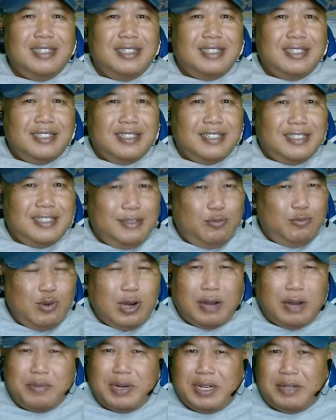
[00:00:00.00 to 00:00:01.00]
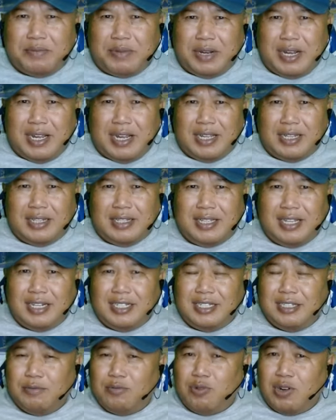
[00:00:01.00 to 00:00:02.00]
sebuah manfaat dari
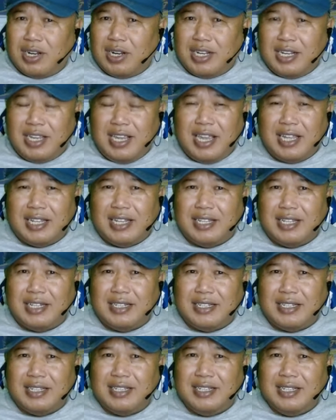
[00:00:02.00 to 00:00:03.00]
sebuah kegiatan